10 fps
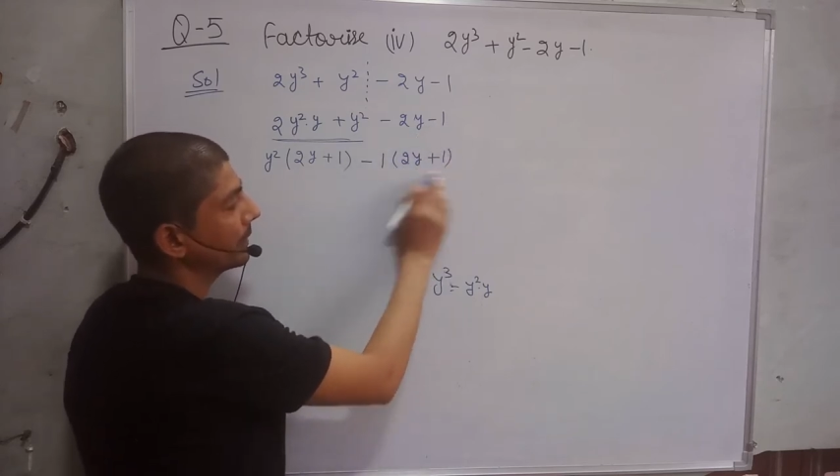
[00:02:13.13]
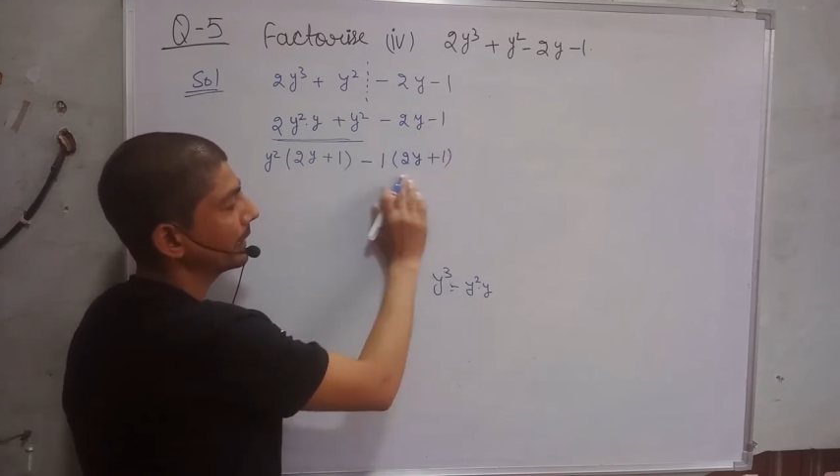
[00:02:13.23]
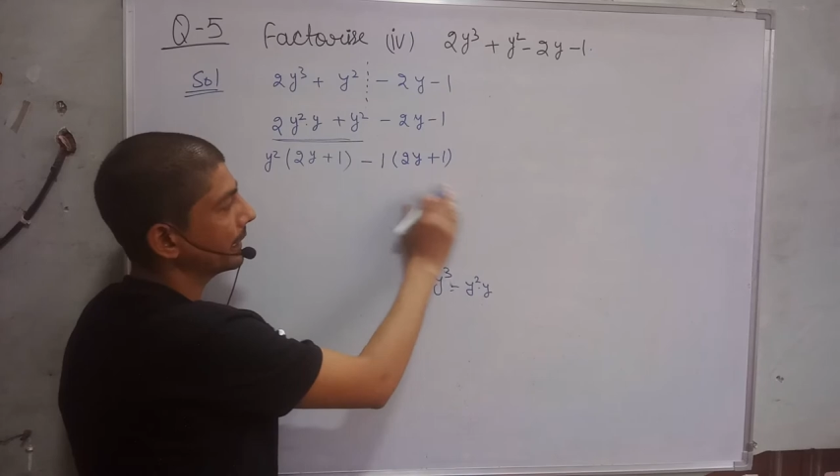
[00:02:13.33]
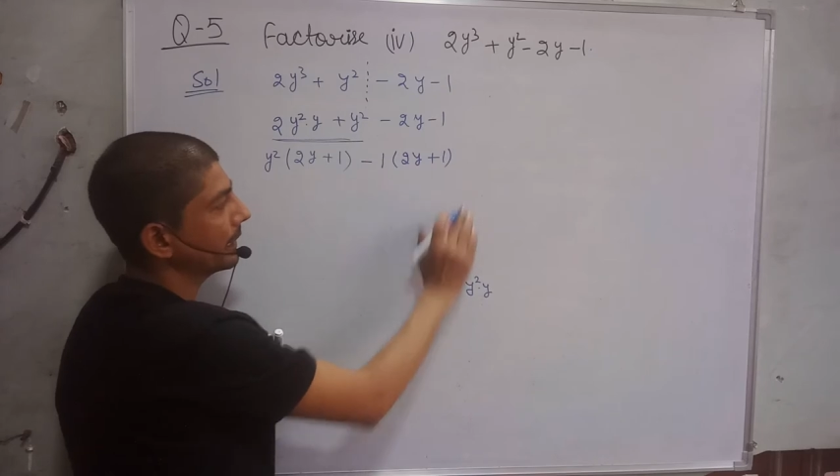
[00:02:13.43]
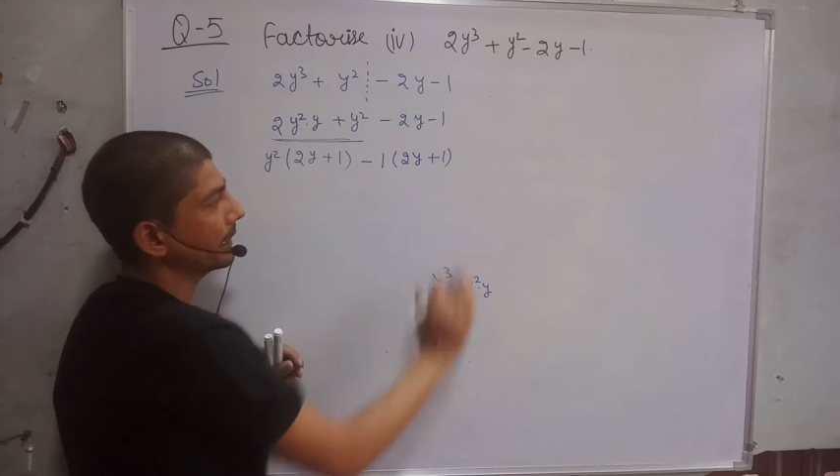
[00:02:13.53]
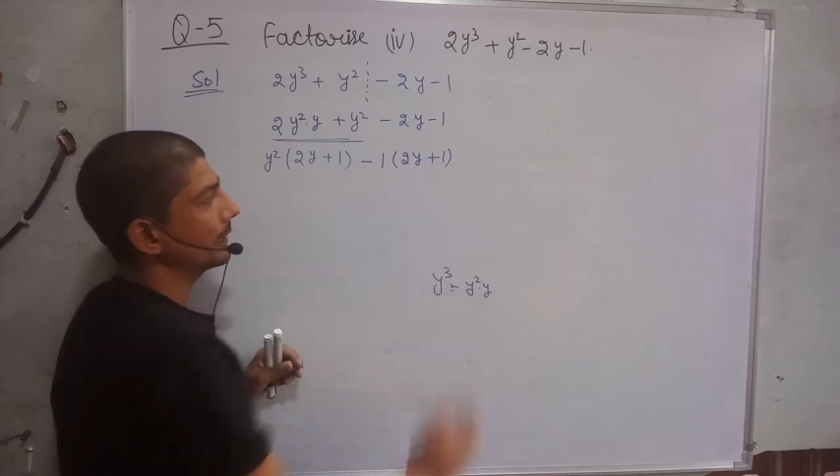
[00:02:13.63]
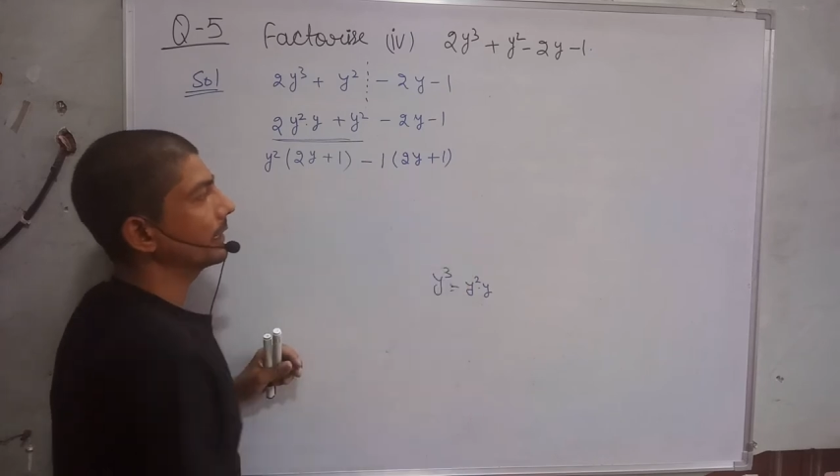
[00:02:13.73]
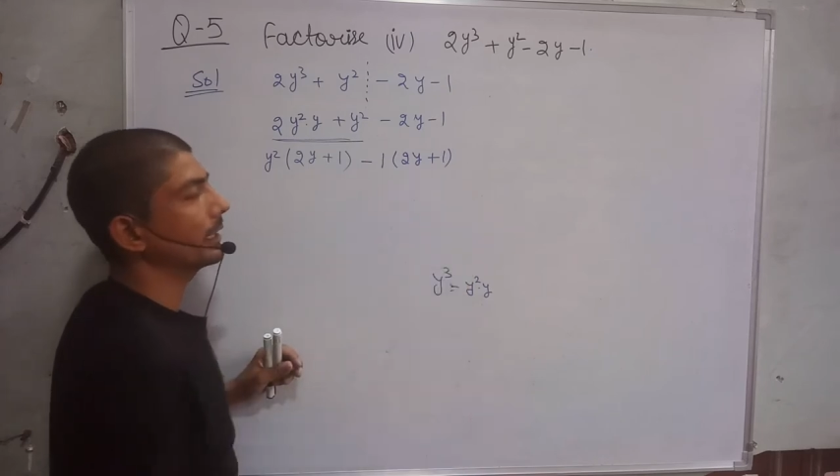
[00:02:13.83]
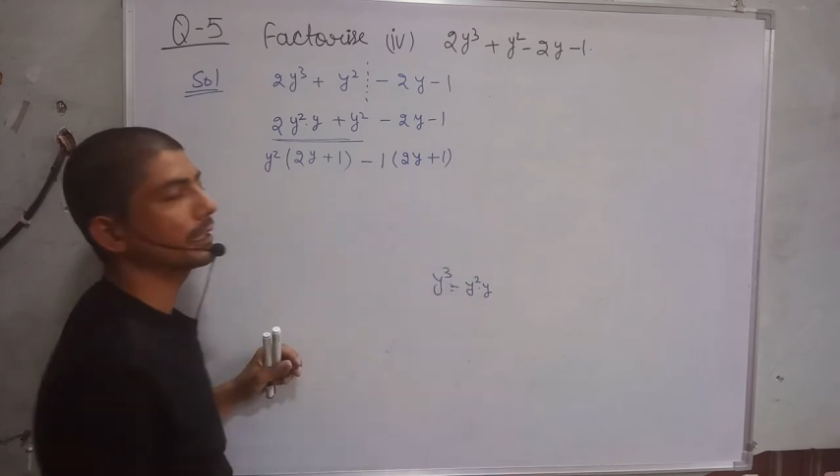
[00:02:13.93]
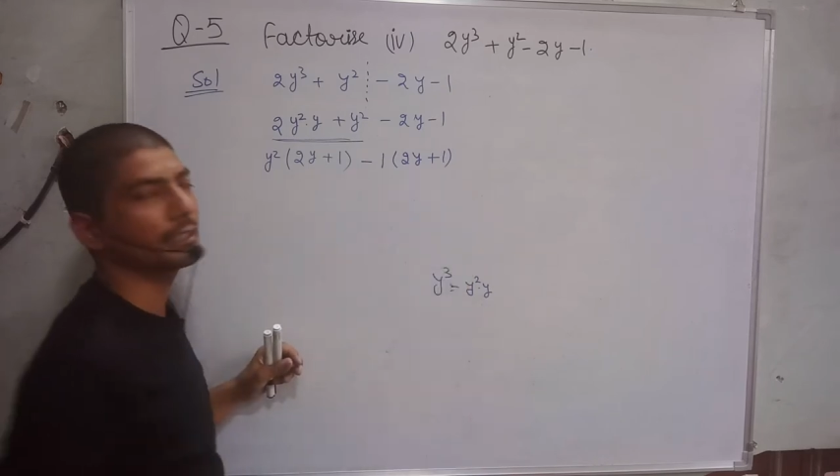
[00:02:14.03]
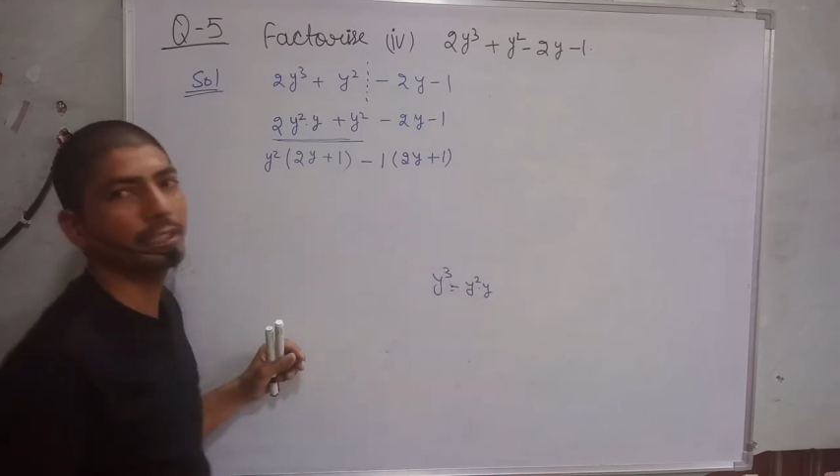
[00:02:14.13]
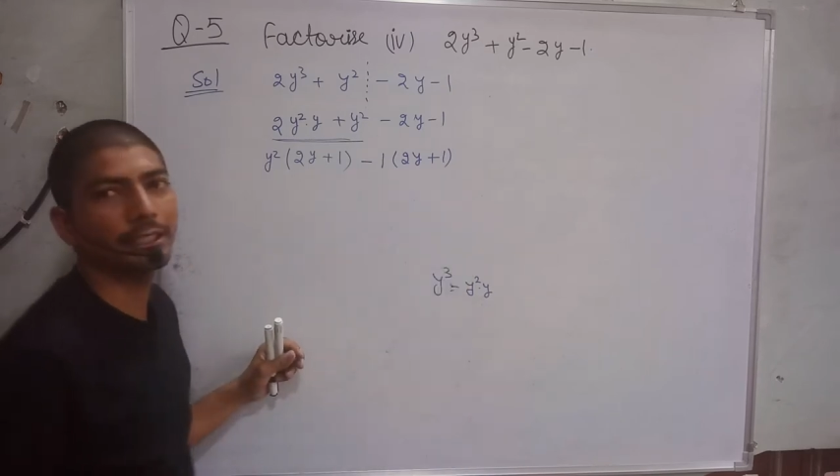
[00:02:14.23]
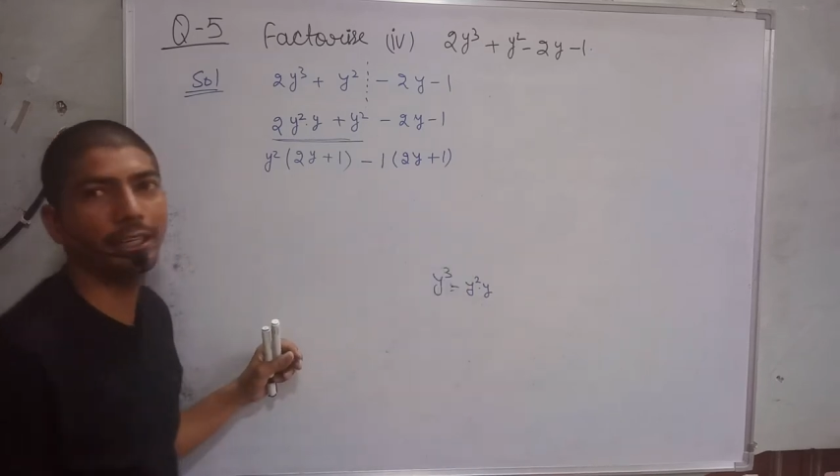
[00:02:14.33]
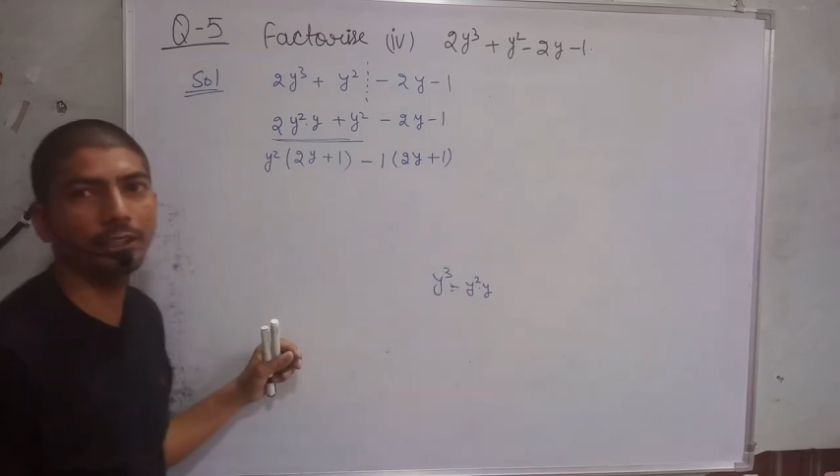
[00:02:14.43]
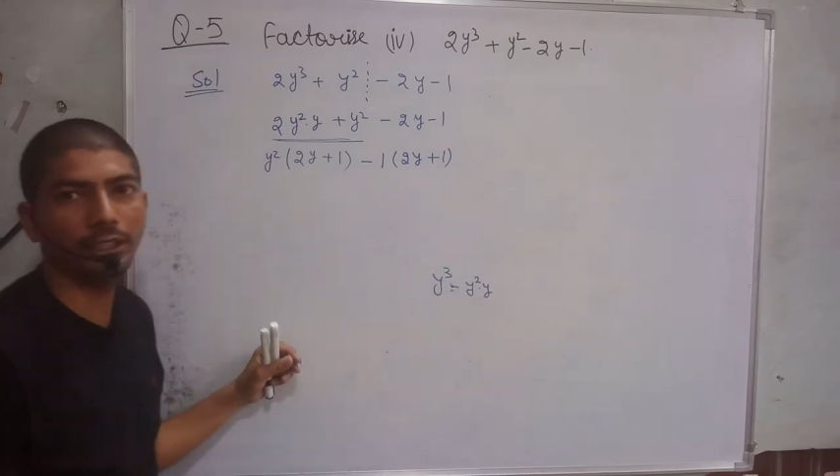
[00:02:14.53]
ब्रैकेट के अंदर का साइन
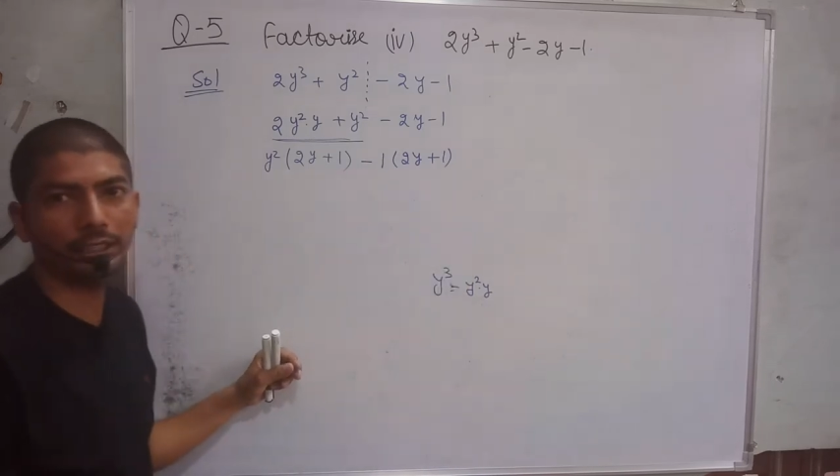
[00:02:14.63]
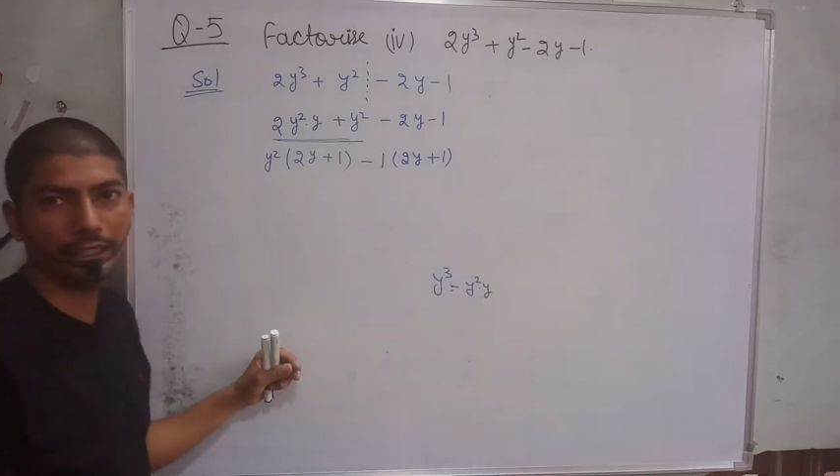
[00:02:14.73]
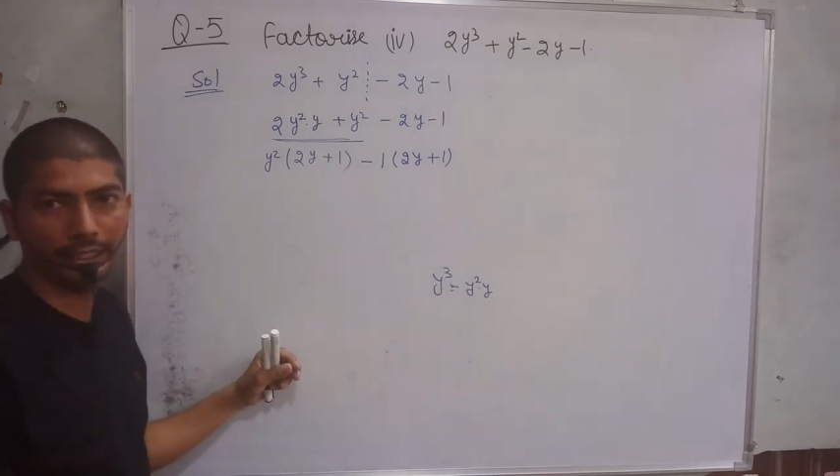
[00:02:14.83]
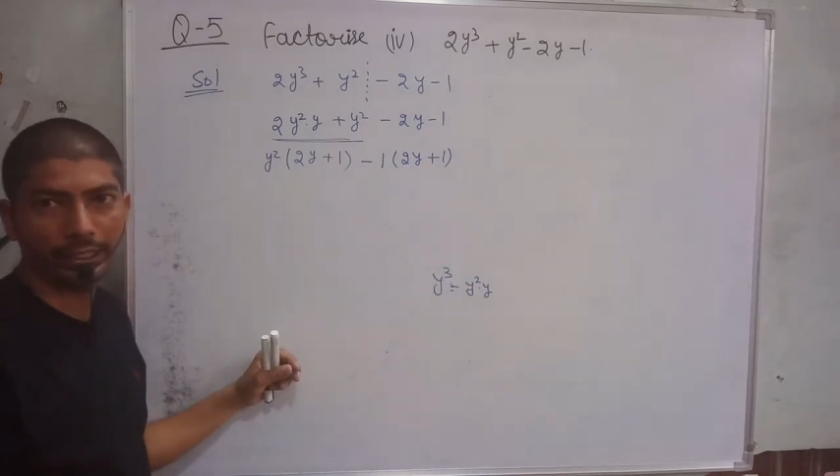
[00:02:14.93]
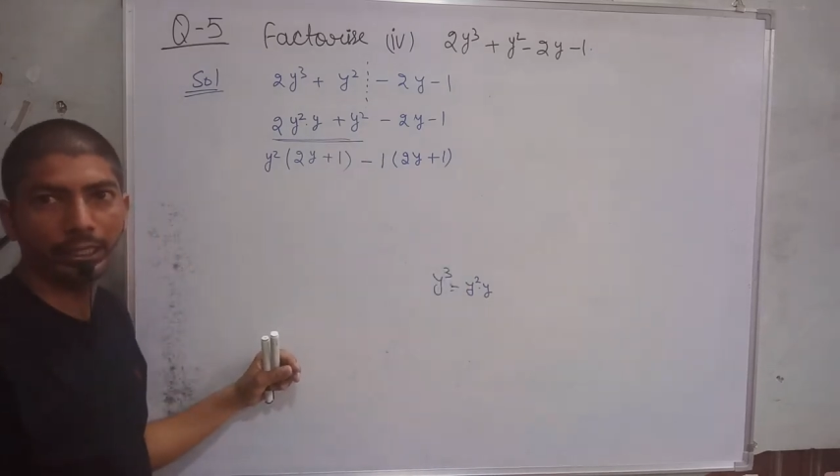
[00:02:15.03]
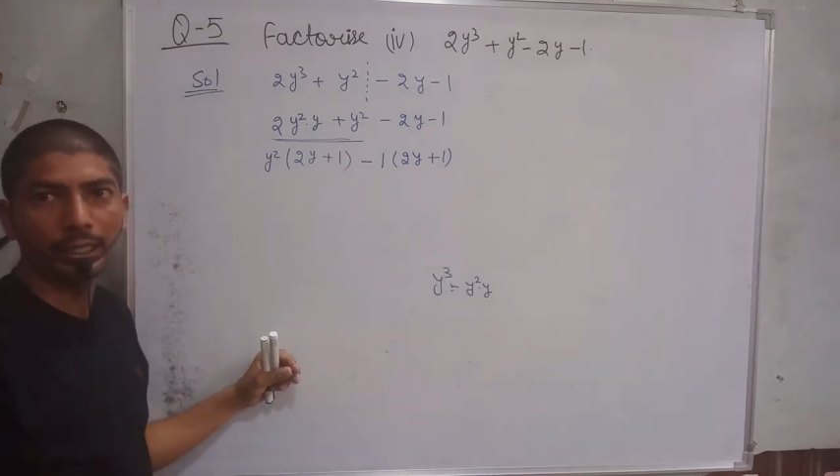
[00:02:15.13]
क्या हो जाता है